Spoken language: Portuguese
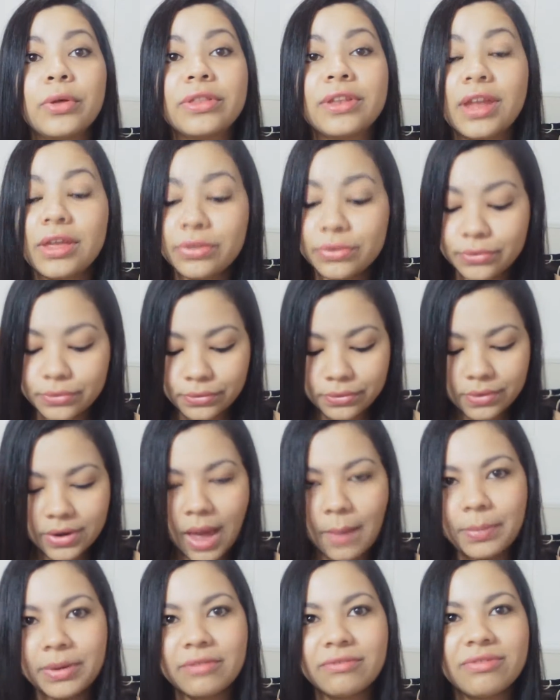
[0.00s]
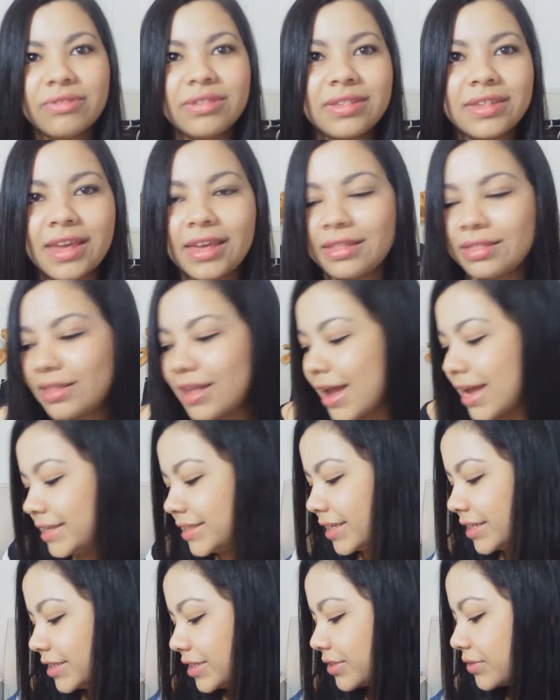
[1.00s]
mostrei tudo lá pra vocês, tá,
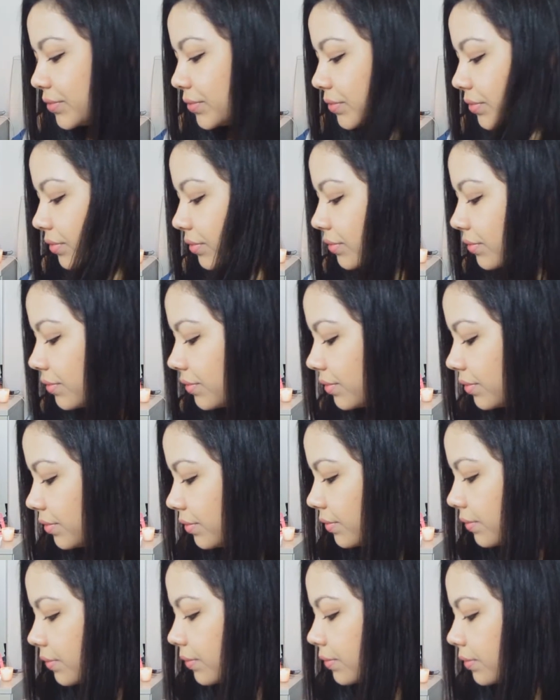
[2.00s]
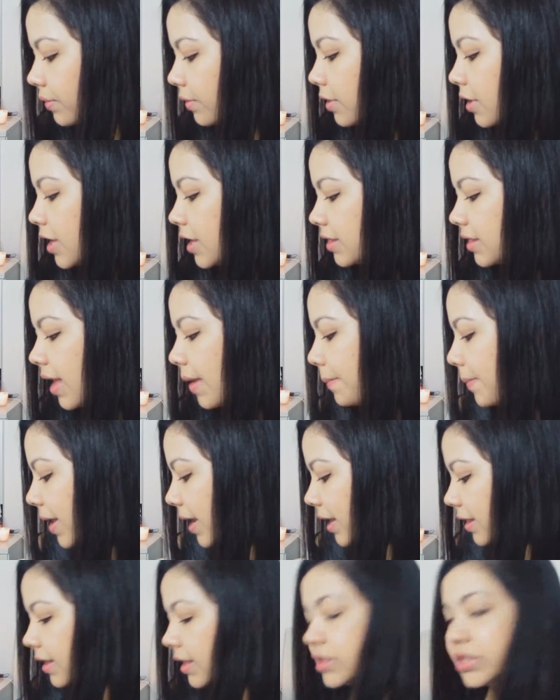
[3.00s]
gente? Tudo, tudo, tudo. Tem
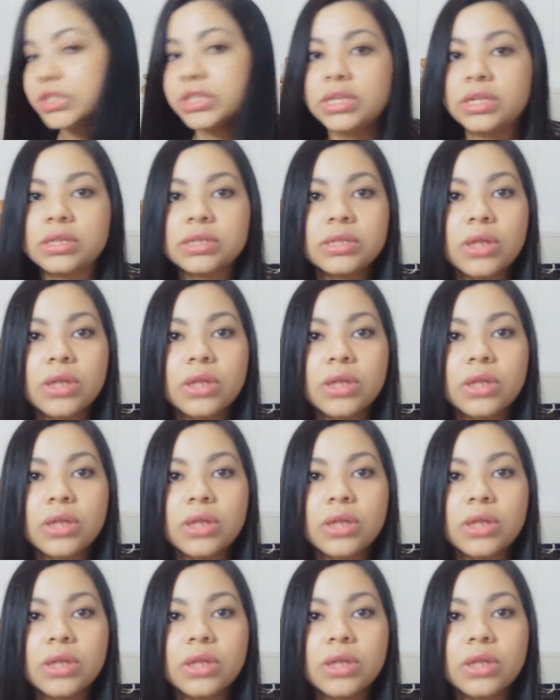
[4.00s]
paleta de